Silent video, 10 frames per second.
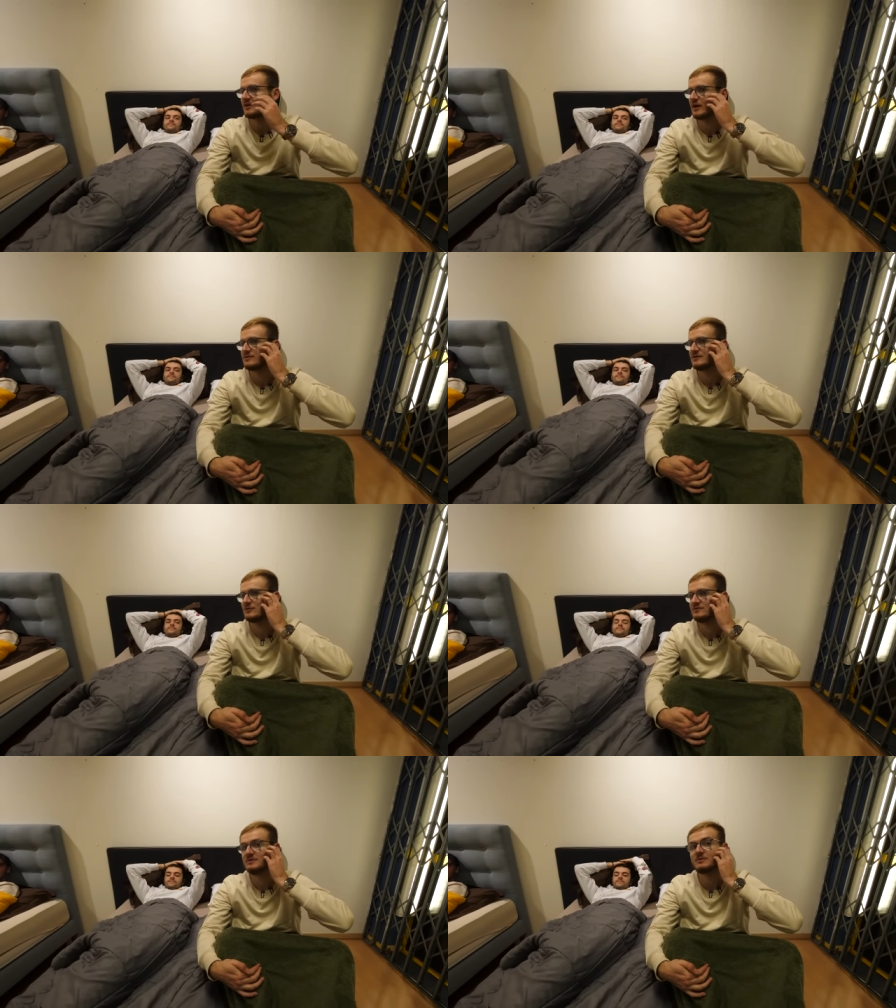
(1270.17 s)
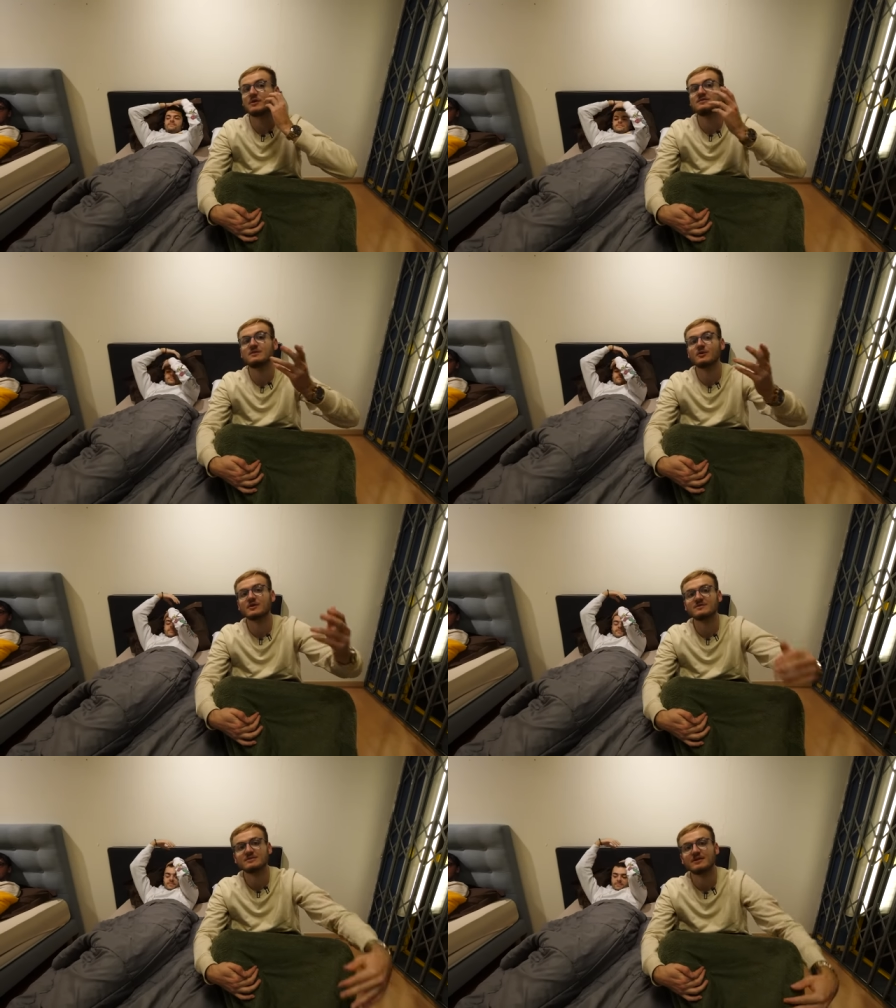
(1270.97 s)
fait de votre vie, mais moi, évidemment, comme
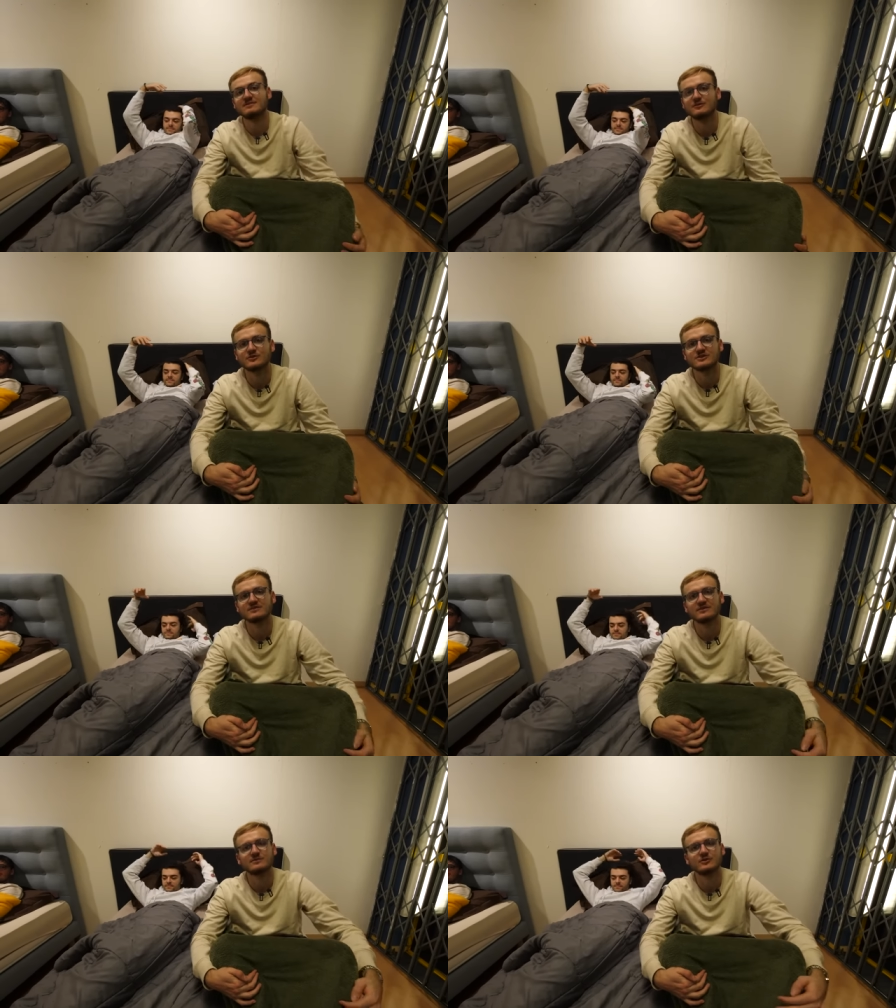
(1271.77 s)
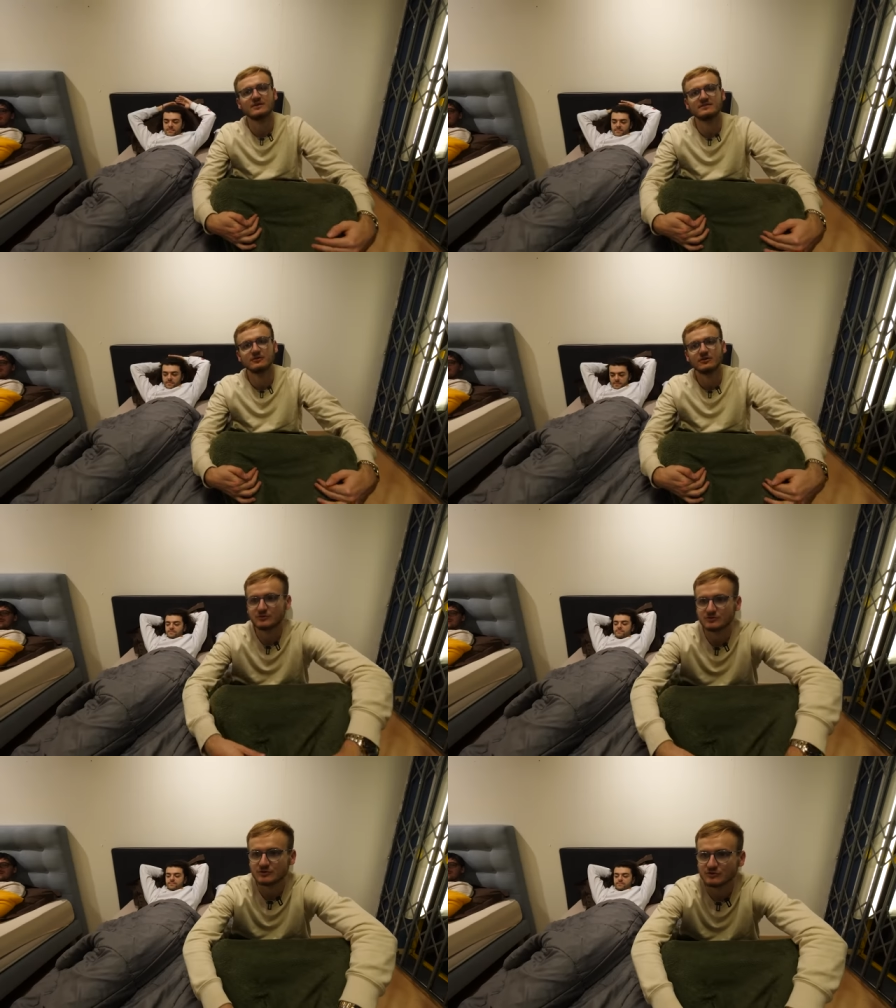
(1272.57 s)
c'est ma vidéo, je reste quand même dans la vidéo.
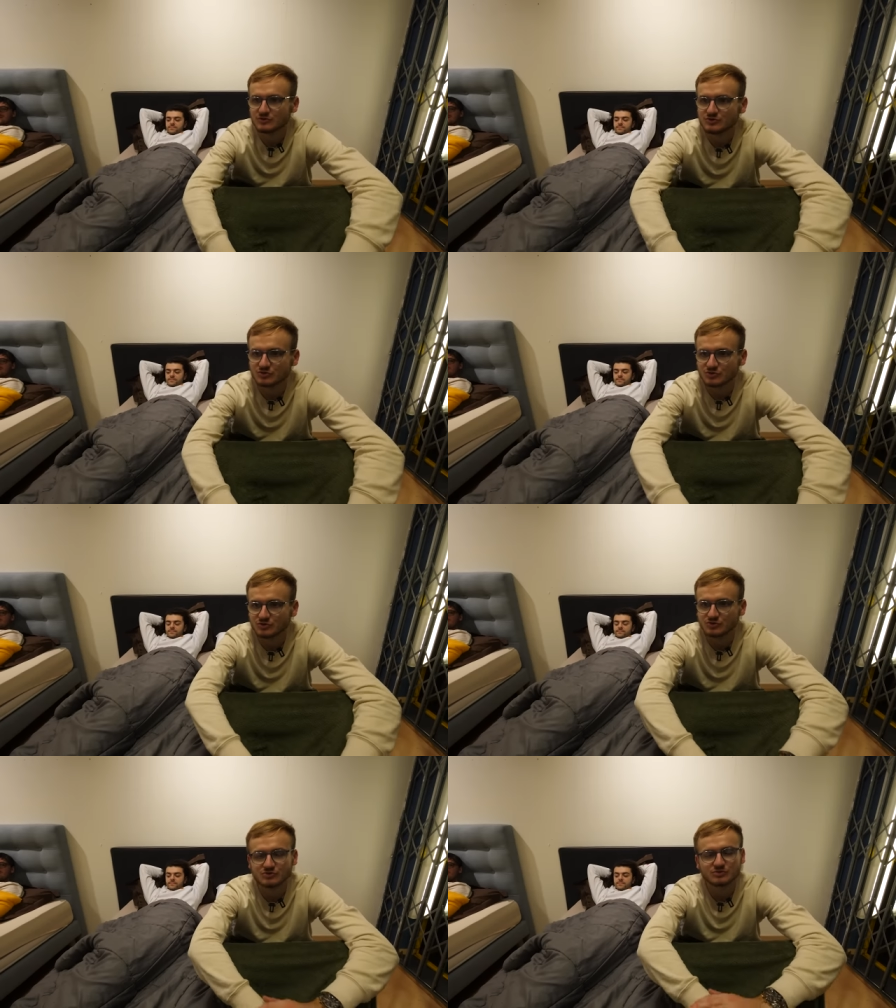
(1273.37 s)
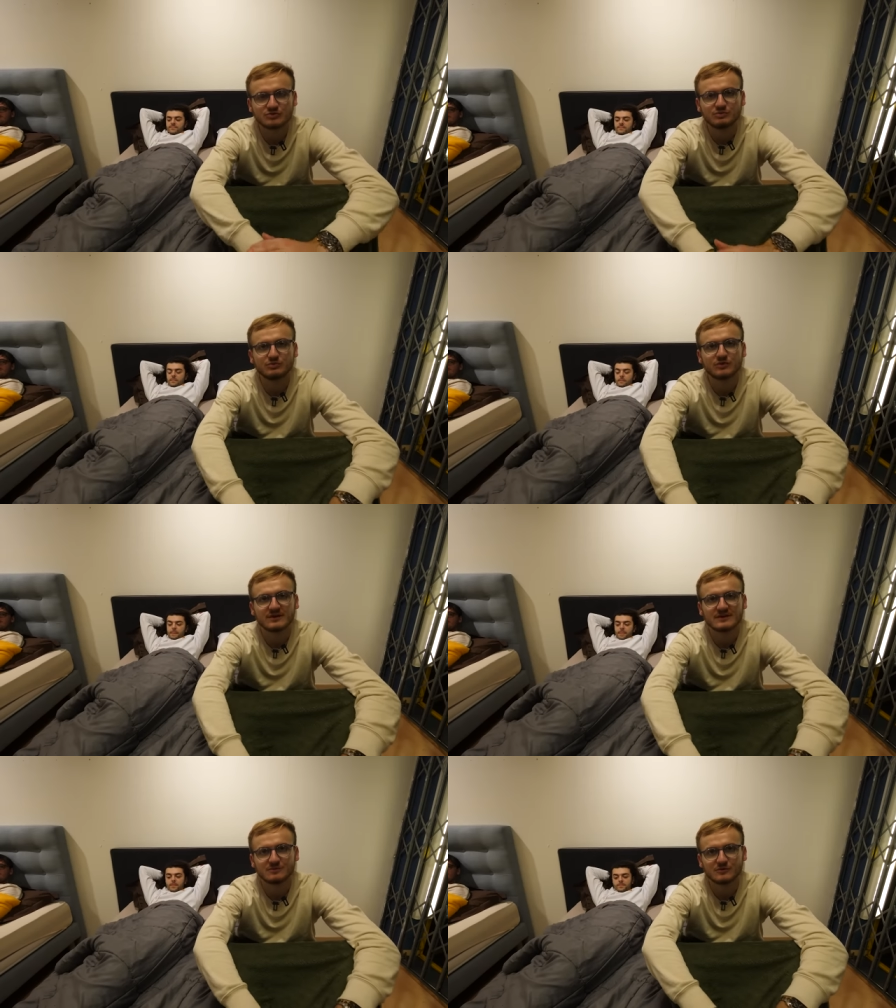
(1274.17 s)
Donc, euh, juste, je, suis plus dans le
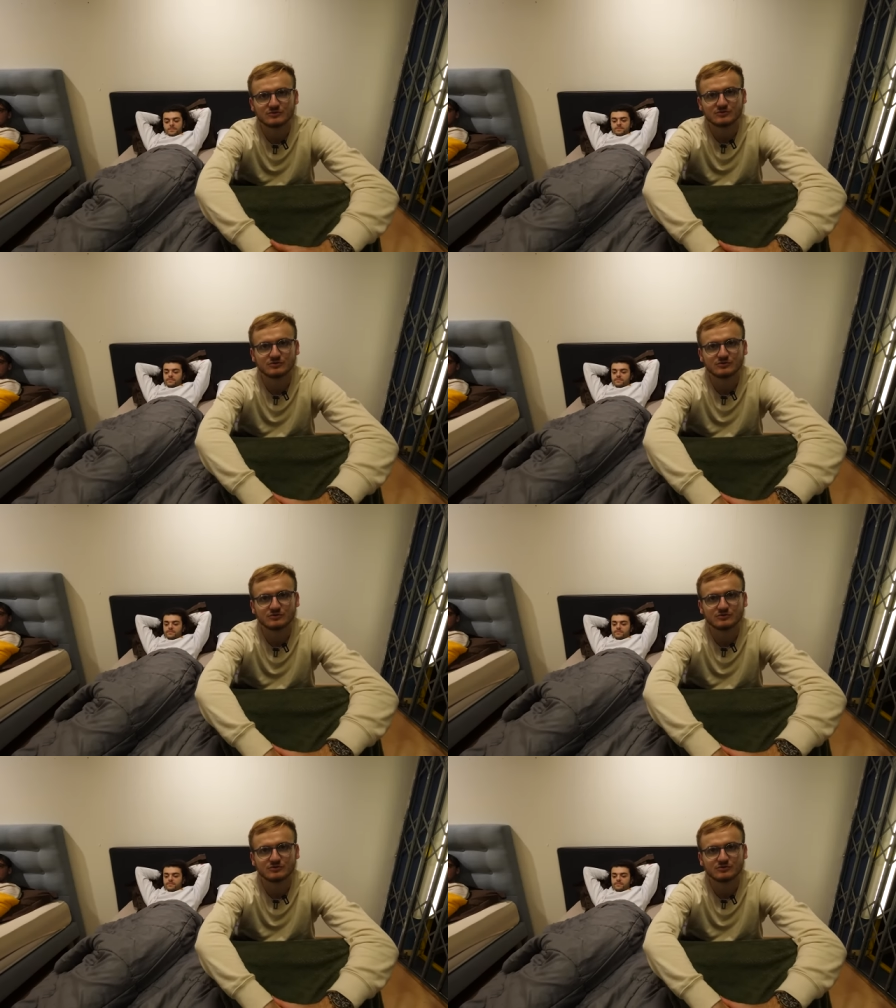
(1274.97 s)
classement, je.